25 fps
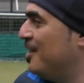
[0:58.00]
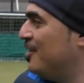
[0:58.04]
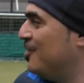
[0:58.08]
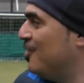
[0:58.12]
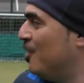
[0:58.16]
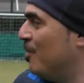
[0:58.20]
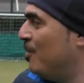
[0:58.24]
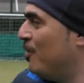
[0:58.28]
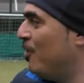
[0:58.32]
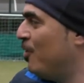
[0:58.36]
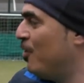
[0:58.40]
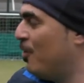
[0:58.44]

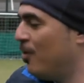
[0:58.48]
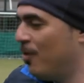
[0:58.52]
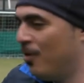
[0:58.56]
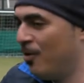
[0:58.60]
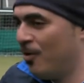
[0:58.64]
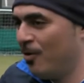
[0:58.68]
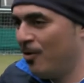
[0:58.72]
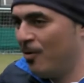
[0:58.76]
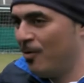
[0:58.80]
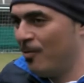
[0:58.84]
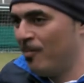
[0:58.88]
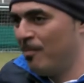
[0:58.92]

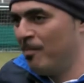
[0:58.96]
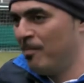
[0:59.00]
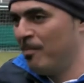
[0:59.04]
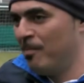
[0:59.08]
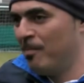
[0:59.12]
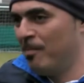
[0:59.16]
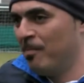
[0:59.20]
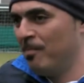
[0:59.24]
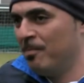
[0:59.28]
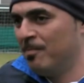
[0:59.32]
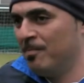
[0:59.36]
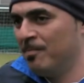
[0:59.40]
dopo
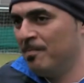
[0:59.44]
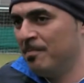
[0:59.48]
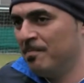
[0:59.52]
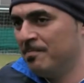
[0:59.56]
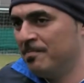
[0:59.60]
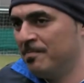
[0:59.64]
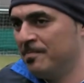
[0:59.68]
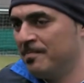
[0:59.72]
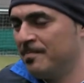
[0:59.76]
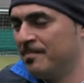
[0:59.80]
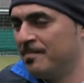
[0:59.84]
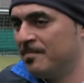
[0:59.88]

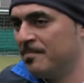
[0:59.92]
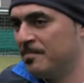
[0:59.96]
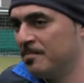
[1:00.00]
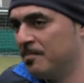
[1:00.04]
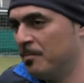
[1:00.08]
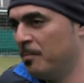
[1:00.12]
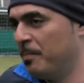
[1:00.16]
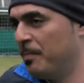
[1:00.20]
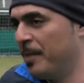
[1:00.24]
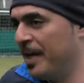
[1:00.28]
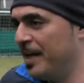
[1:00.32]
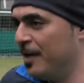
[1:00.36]
un,
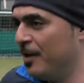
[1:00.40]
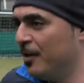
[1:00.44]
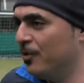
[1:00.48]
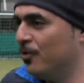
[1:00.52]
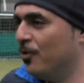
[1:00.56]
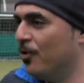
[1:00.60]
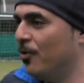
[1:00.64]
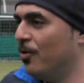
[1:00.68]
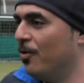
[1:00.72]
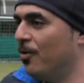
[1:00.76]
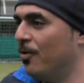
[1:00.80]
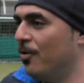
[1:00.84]
un
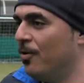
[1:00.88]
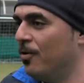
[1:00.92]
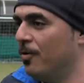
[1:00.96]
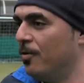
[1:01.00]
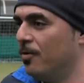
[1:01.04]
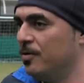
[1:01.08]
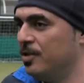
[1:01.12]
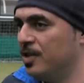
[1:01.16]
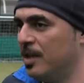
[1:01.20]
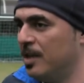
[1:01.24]
periodo